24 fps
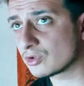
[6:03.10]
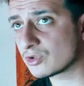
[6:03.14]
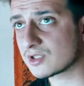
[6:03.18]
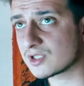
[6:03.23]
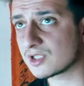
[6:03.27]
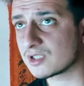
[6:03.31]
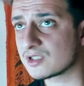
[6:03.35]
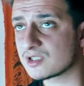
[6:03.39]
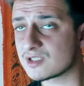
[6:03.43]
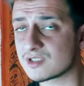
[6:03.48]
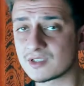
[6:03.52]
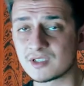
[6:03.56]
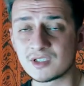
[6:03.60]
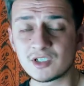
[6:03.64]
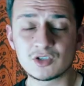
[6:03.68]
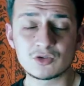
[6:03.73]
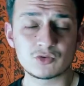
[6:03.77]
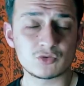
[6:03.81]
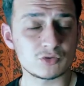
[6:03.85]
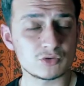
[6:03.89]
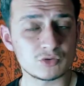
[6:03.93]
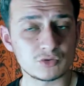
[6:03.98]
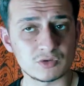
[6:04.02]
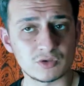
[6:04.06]
diyorsanız
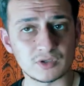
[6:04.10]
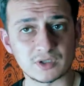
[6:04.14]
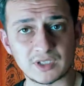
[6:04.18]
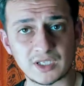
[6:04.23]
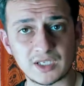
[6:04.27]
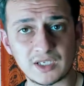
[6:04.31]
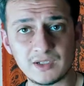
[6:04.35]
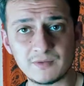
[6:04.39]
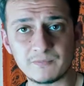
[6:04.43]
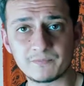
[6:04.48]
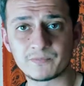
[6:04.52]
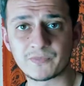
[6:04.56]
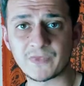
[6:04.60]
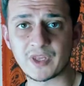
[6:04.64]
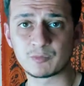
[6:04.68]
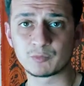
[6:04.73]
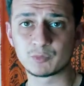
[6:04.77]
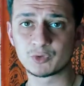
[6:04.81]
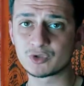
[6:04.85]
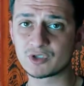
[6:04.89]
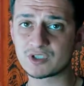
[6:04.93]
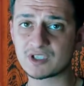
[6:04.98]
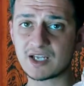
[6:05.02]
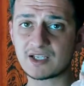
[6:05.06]
hiç sorun değil.
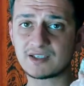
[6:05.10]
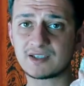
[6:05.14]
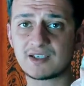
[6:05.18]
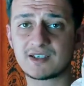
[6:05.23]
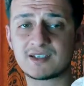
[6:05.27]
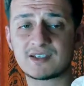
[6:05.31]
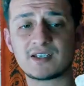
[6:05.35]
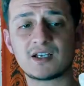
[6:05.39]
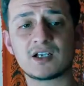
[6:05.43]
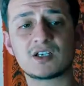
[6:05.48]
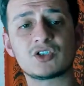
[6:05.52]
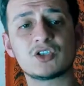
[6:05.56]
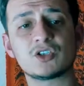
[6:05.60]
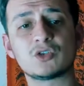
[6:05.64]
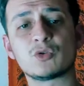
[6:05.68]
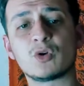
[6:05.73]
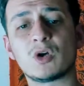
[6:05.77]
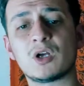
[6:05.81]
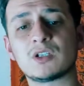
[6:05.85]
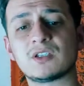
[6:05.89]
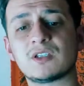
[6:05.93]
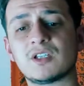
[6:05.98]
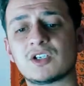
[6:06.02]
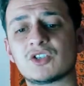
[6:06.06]
Bunu zaten sadece
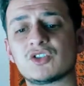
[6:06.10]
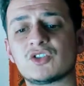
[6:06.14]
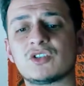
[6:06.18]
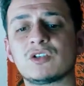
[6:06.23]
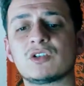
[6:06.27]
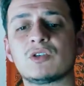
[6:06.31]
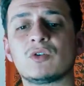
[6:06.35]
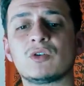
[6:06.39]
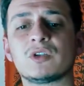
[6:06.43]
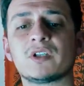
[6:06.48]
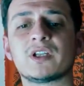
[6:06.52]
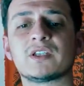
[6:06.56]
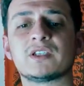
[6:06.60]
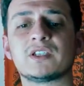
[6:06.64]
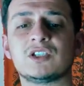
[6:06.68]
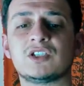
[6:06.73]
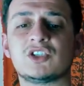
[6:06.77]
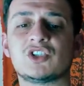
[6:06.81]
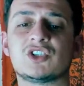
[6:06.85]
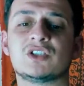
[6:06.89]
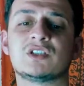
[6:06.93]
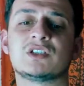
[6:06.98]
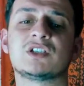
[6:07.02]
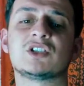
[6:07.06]
doğal taşları olan
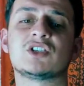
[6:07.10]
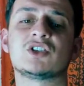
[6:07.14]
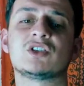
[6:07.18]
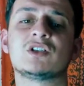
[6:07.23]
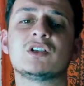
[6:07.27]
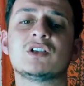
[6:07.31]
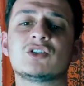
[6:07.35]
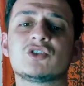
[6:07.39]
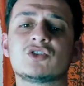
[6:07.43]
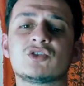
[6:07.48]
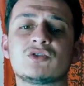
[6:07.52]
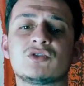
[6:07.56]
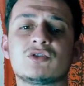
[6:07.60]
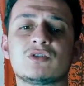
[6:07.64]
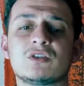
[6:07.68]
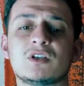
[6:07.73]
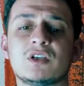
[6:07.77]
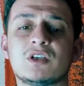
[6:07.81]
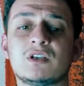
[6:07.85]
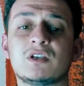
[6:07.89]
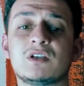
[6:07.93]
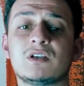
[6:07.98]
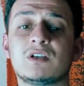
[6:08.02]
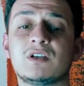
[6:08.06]
için kişiler için
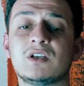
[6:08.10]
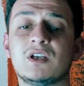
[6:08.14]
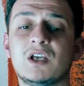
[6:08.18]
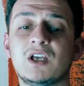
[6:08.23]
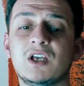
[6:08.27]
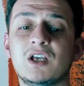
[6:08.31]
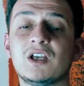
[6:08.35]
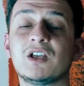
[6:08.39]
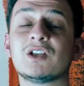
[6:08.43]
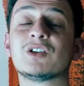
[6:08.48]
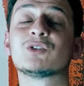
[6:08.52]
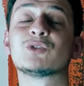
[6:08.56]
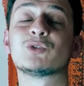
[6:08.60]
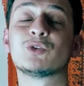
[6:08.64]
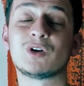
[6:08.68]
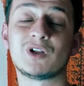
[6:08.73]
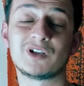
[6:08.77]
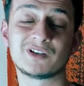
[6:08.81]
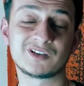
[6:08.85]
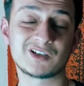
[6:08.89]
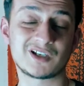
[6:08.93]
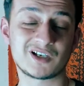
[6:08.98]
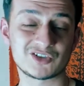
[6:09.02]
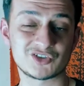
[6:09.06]
e,
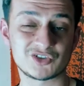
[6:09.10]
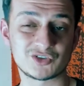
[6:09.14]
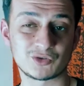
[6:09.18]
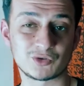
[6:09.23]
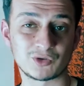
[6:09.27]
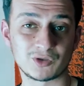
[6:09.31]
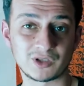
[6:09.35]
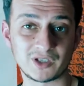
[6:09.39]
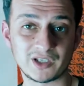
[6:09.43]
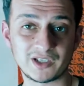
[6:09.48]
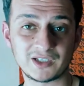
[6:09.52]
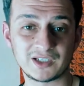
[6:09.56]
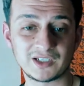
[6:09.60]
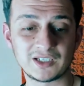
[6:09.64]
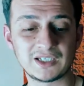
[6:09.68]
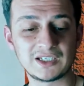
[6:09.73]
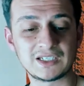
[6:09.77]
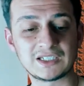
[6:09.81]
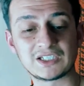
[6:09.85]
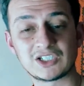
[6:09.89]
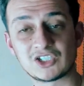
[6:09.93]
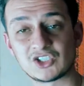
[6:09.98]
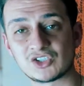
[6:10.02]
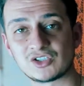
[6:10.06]
doğal taşları olan
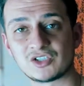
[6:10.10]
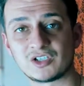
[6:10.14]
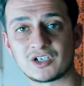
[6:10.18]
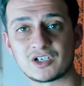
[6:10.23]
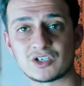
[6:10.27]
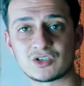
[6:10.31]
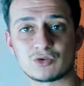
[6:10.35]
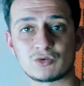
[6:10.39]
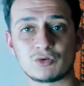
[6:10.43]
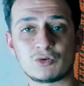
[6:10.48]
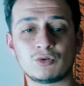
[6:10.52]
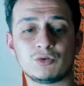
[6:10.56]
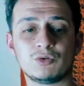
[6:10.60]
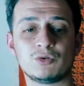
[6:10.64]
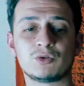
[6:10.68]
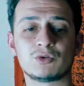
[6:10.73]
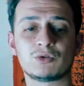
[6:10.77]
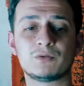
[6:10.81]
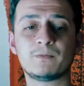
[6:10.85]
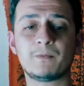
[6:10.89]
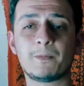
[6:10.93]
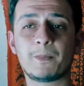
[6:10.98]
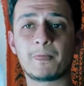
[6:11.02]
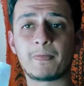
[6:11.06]
kişilere
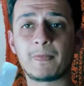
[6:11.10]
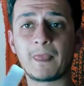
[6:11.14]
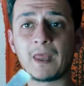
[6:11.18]
söylüyorum.